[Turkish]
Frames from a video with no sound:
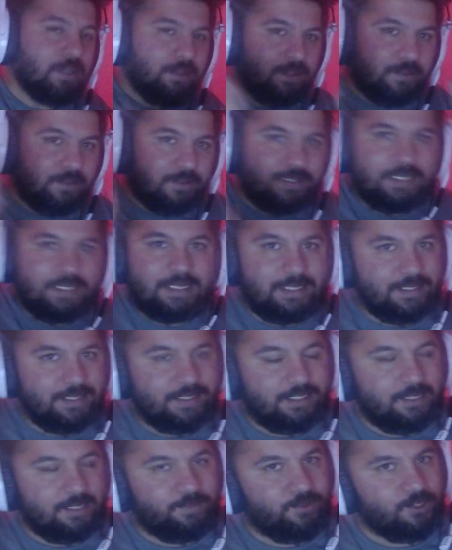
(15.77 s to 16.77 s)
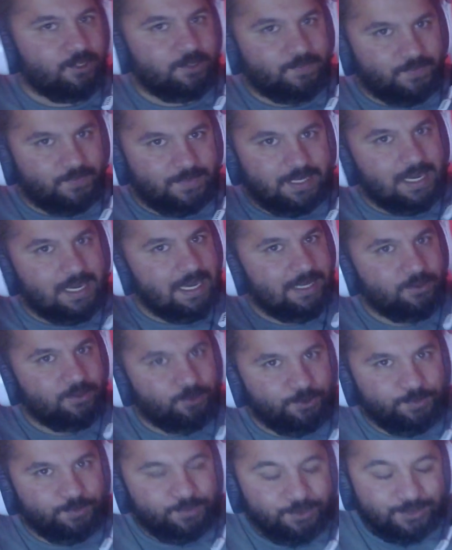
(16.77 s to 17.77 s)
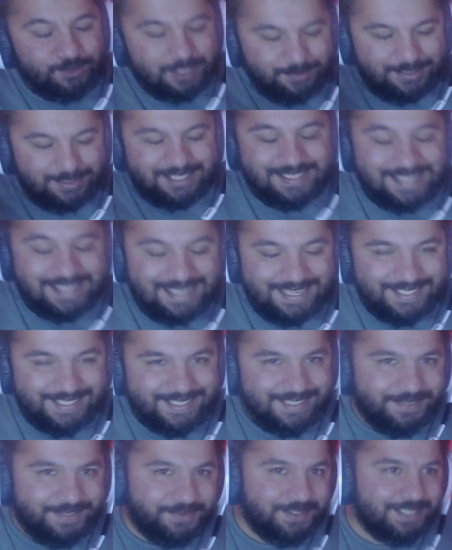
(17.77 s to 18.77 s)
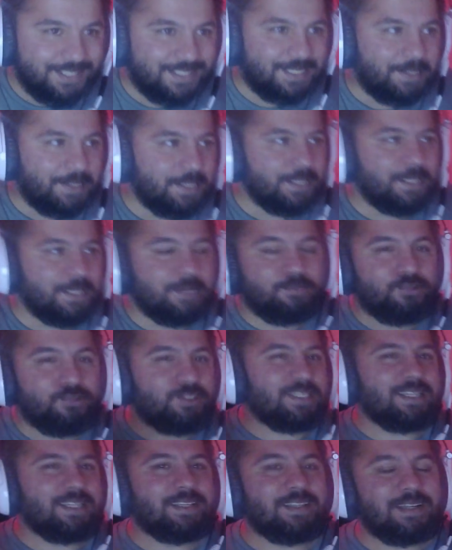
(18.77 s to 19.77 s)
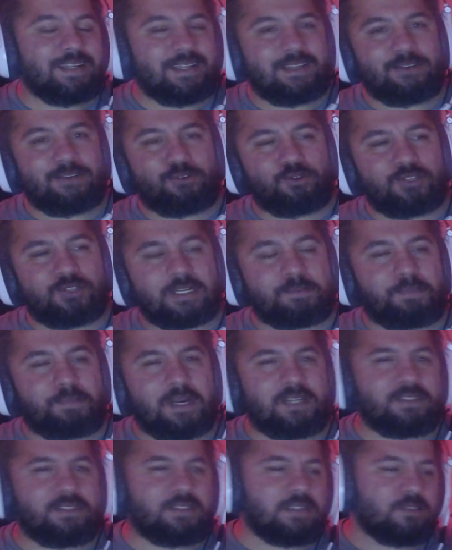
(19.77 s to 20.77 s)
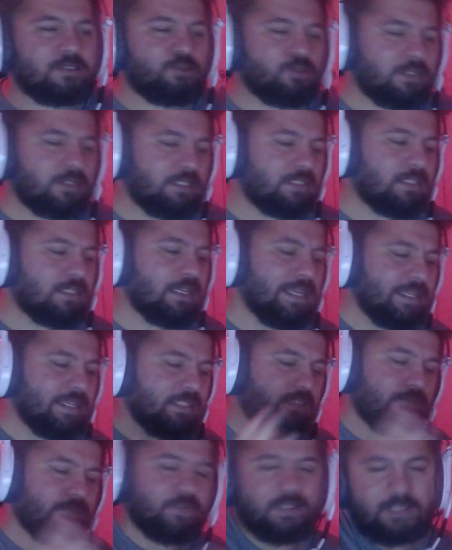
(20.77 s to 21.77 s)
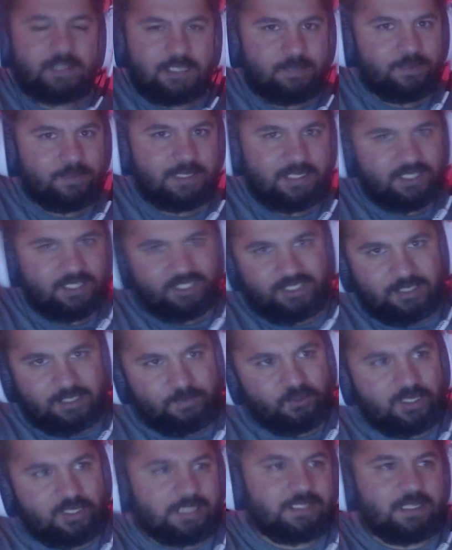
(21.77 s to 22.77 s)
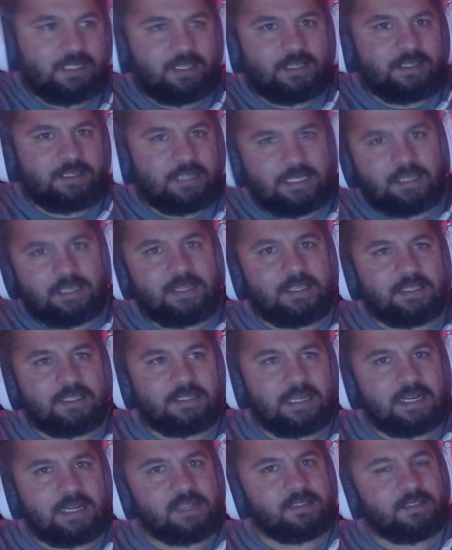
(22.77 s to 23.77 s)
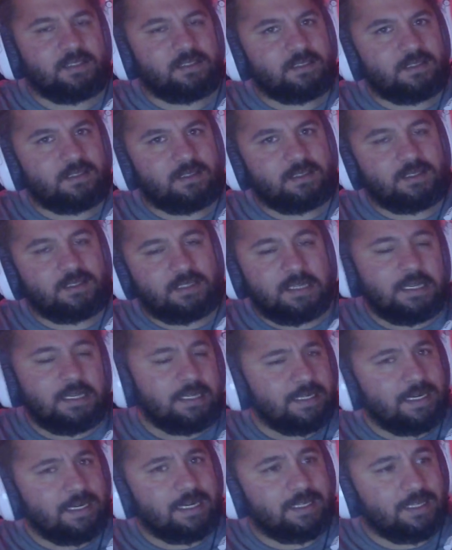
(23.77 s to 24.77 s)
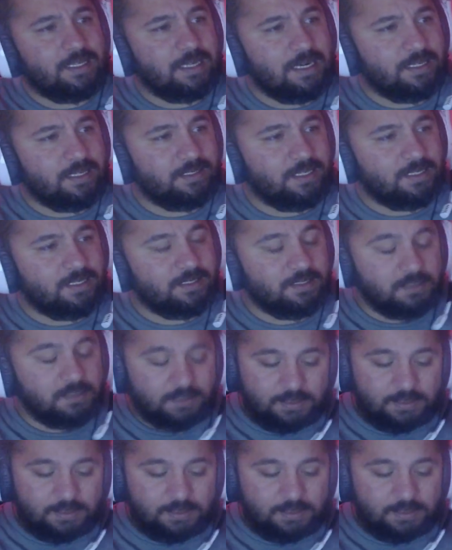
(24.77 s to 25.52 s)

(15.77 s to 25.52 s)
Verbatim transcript: serisini yapıyorum. Hangi oyun bu? Tabii ki de X Infinity. Bu seride neler olacak? Baştan sona işte X Infinity'ye bir girişini yapacağız. Nedir, ne değildir, ne kazanırsınız, ne kadar harcarsınız.